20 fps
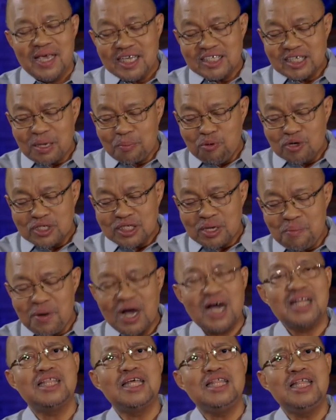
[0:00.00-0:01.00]
Isa po sa
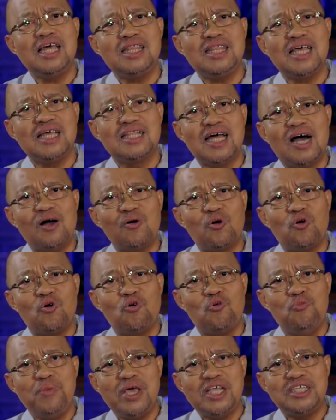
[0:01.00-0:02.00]
mga tinitignan ko
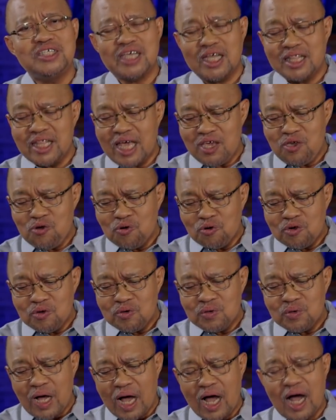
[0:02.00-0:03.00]
kung minsan ay
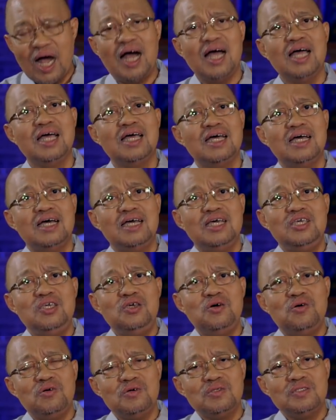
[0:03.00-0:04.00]
yung, uh,
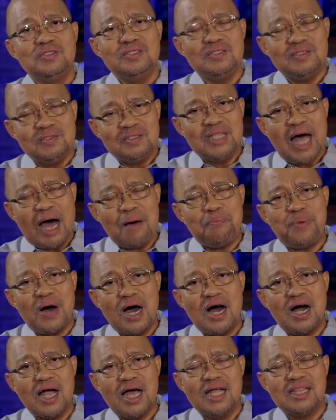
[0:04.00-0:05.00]
yung
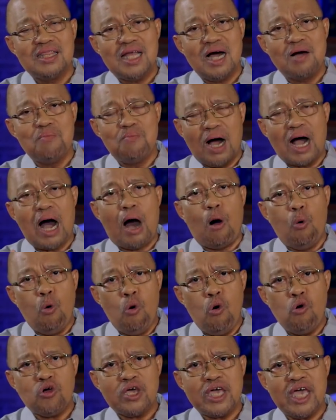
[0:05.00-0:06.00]
napaagandang mga
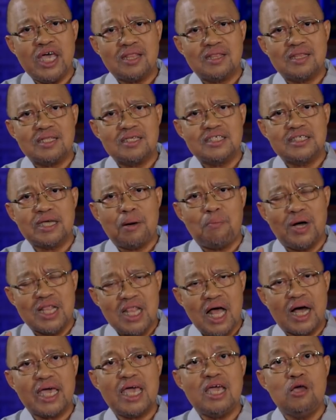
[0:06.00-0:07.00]
ukit sa
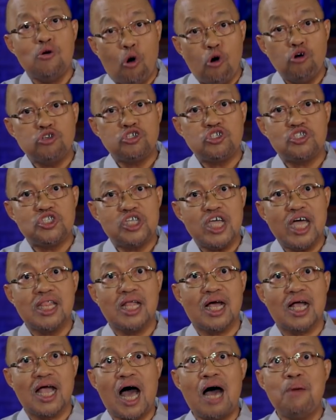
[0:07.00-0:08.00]
malaking hostya
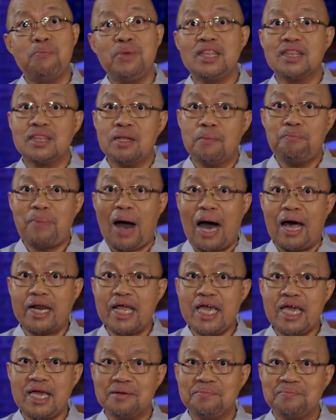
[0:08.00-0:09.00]
na gamit ng
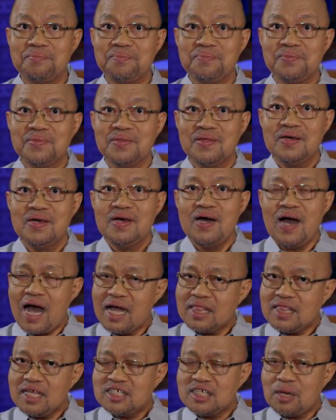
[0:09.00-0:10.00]
pari.
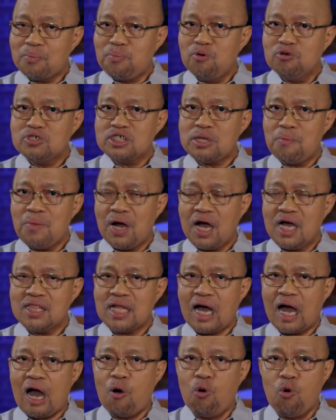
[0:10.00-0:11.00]
At isa po sa mga
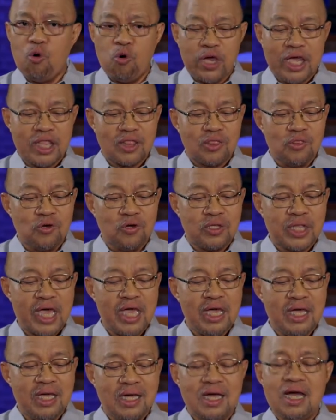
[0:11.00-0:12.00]
nakaukit doon
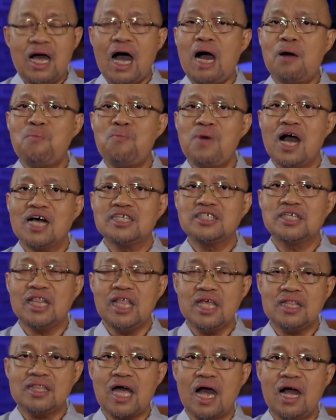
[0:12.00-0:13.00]
ay ang mga
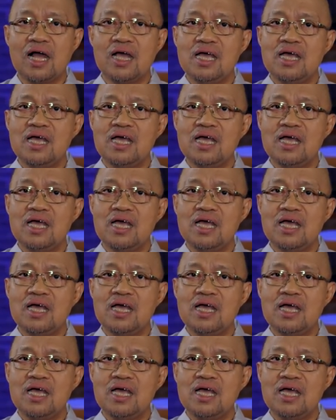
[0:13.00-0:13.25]
salitang